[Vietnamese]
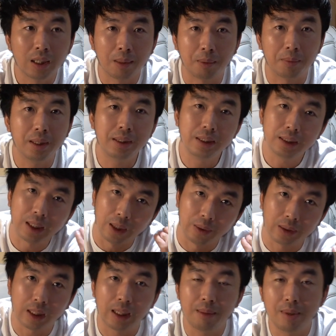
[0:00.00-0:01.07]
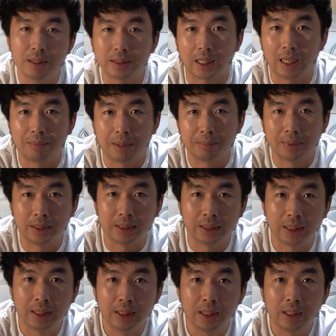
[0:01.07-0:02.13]
cái mục đích giới thiệu cái cái massage mà mình
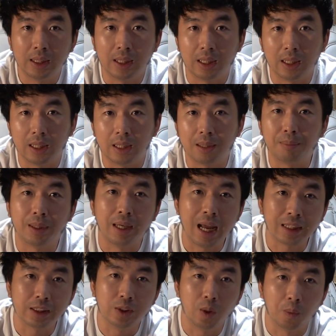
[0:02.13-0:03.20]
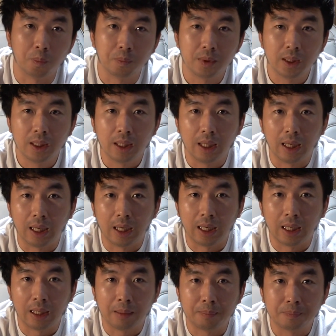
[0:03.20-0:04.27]
uh, mình đang sử dụng
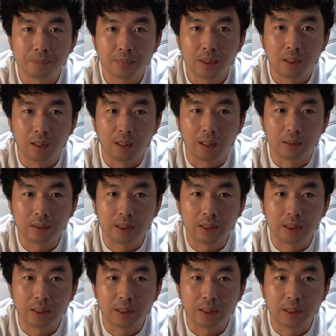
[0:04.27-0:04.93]
uh,